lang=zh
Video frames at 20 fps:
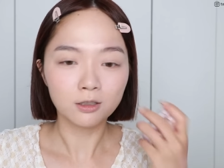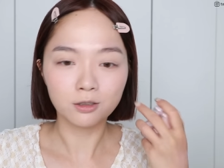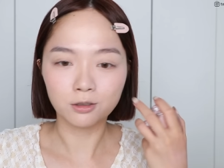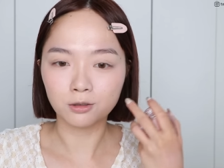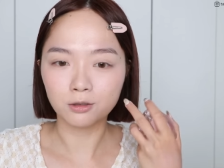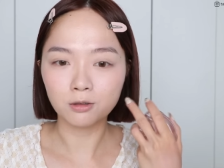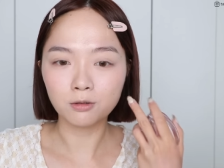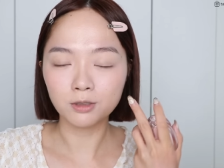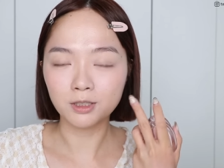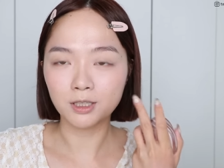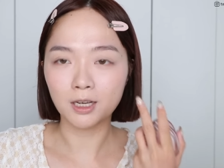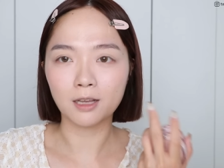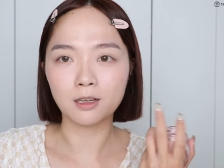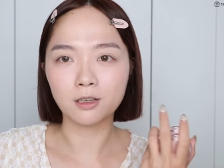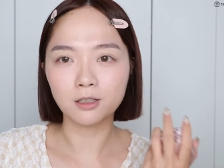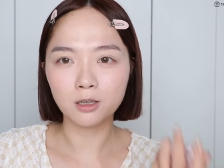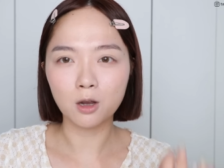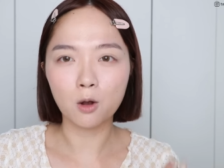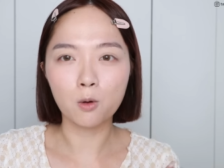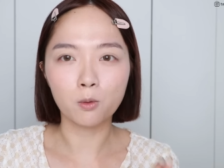使用起来
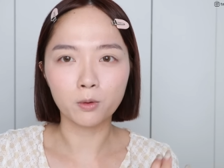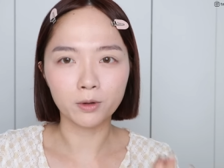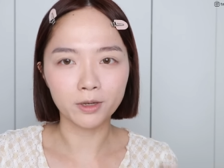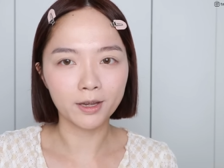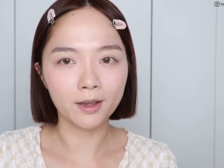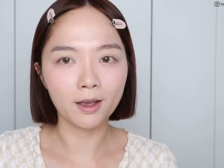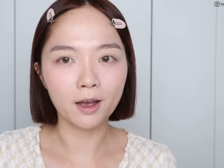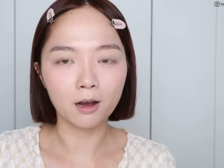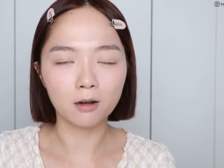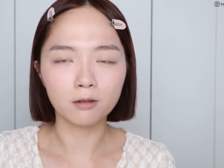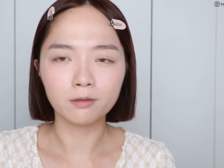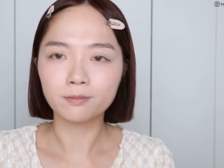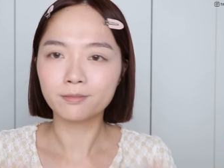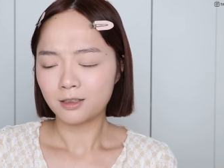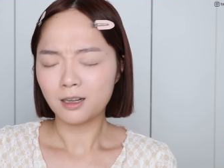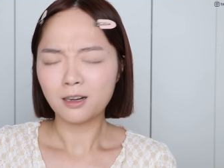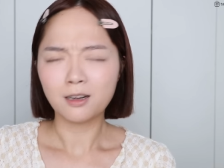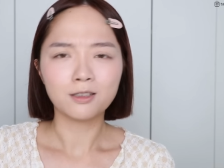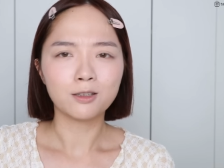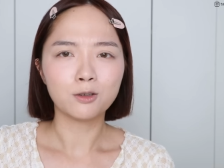的效果也好，
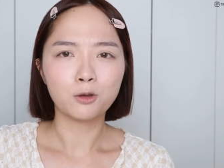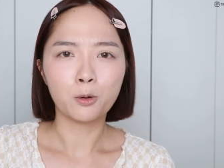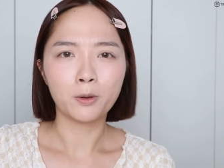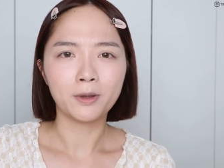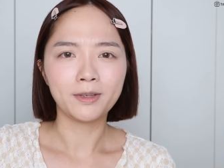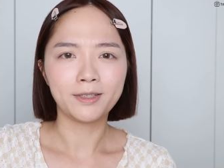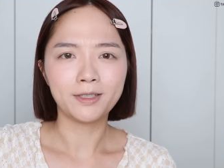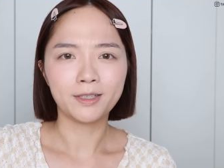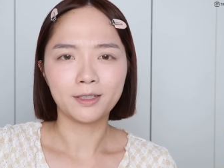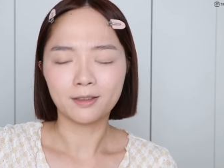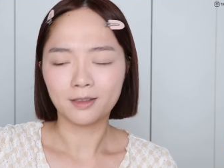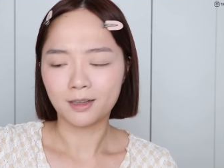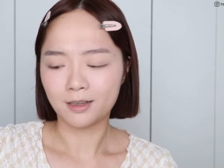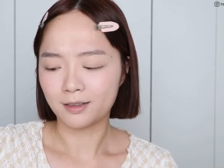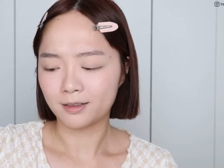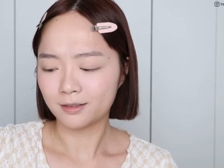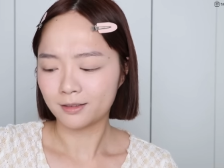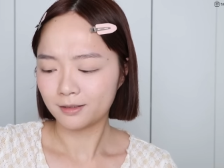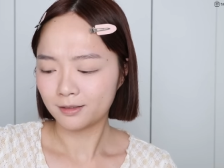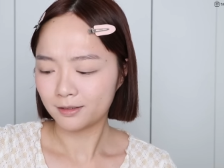当然是推荐
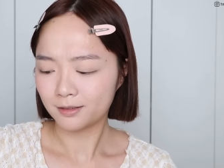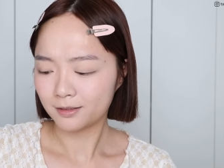呐。